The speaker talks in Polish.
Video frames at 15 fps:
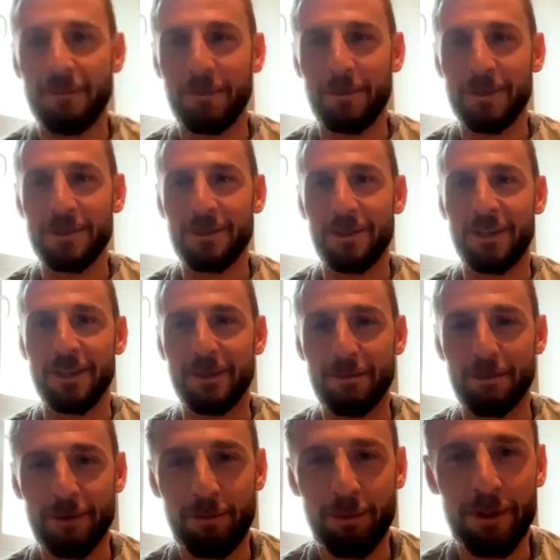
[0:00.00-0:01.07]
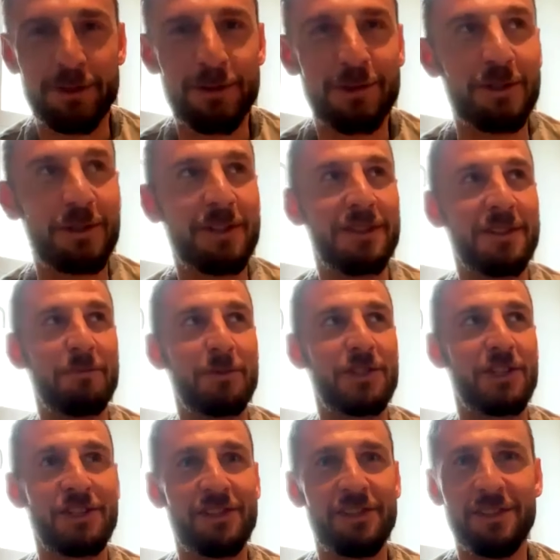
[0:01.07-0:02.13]
po raz kolejny. Po raz który?
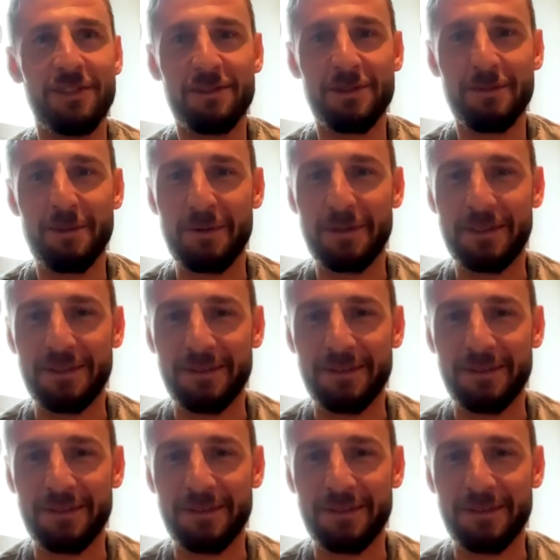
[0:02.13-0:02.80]
Trzeci? Już nie pamiętam. Po